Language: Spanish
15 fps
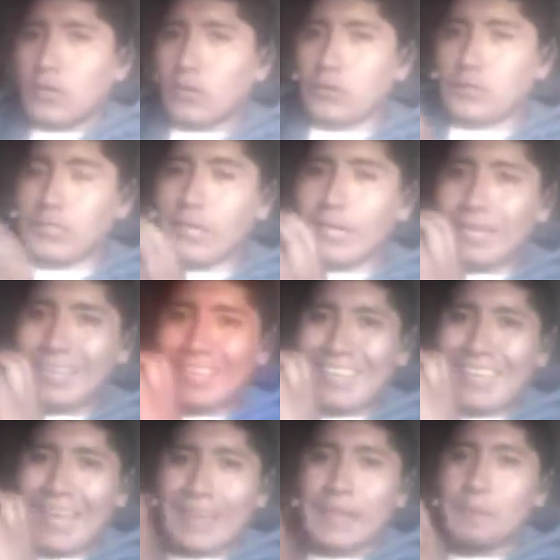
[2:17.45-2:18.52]
o sea,
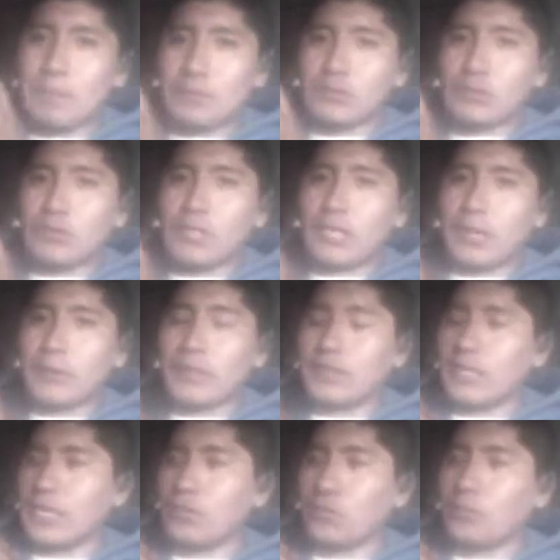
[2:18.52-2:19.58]
cada persona que va a
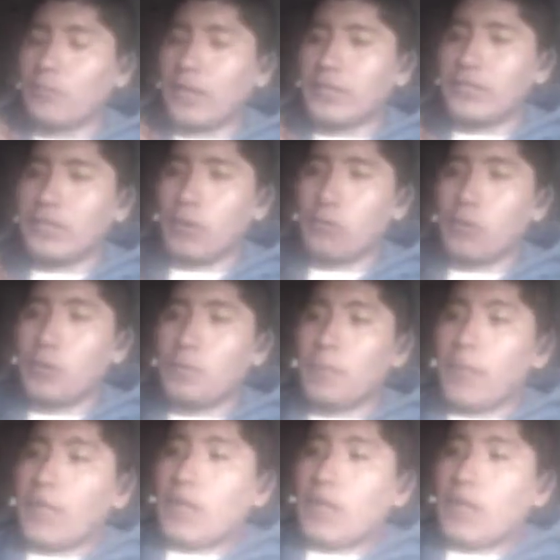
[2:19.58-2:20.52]
entrar a tu página web,